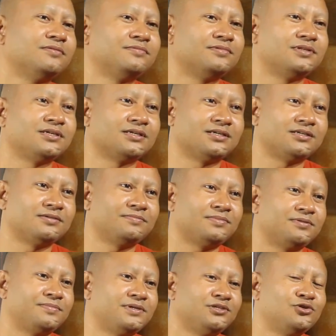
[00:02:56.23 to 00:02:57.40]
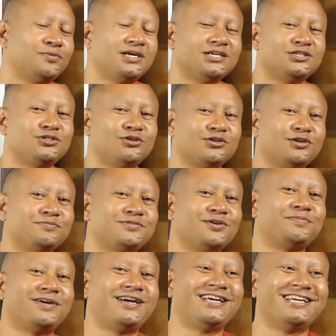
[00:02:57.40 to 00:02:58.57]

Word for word: năng ấy về chỗ lá cái chỗ nông thôn